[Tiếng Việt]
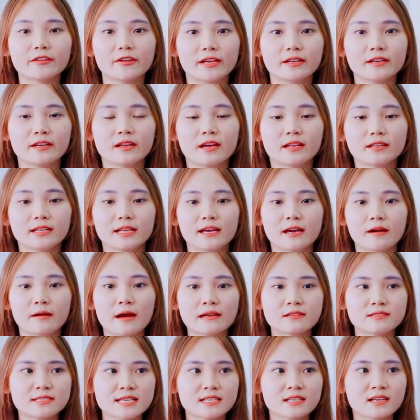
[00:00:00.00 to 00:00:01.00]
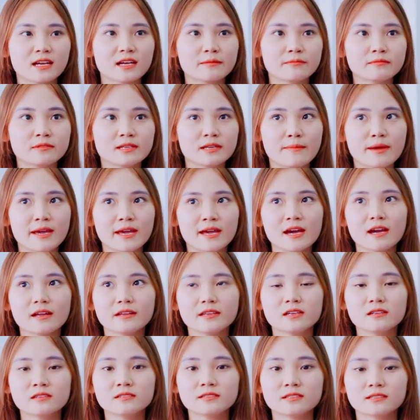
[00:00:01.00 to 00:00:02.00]
thôi anh Thì à, xanh DB á,
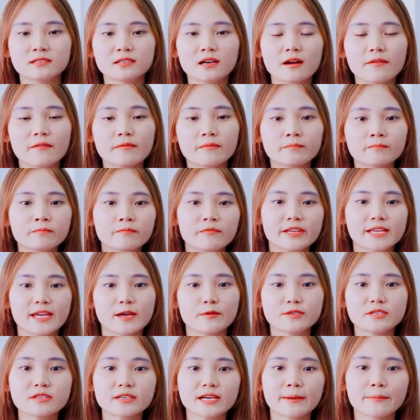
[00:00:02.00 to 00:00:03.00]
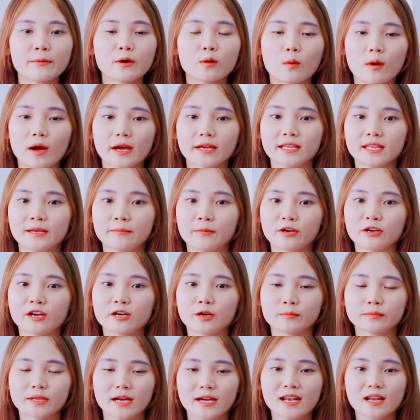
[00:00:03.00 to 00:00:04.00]
như những à, video trước em có quay thì mọi người
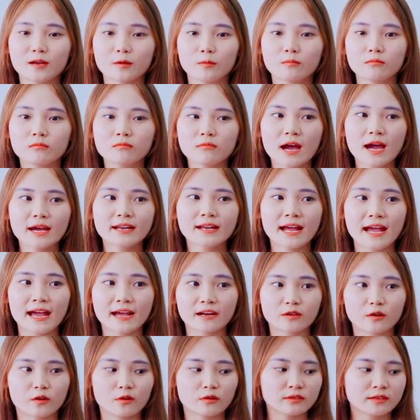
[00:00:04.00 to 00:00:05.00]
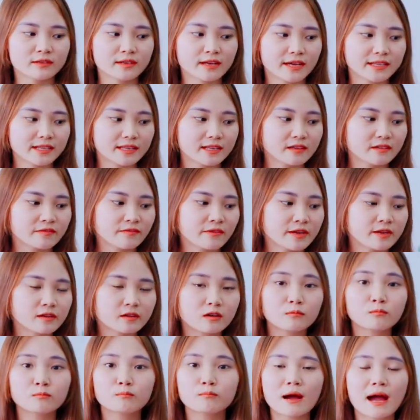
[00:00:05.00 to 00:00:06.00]
cũng thấy là cũng hết hàng rồi Hôm nay thì về
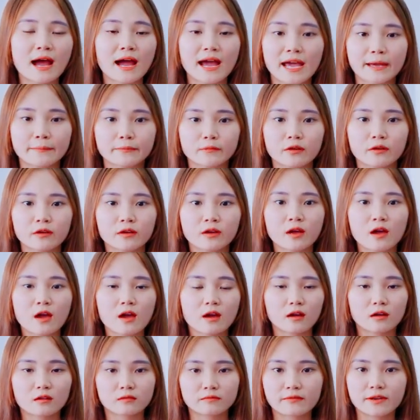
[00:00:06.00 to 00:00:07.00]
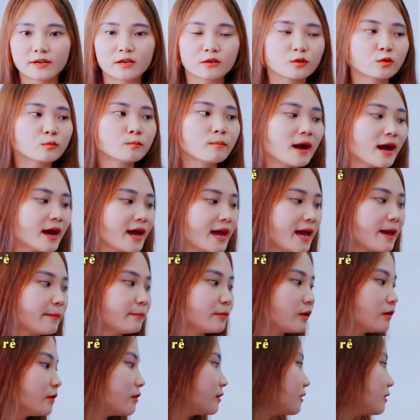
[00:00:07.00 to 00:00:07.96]
được cũng ba em thôi Về được đúng ba em thôi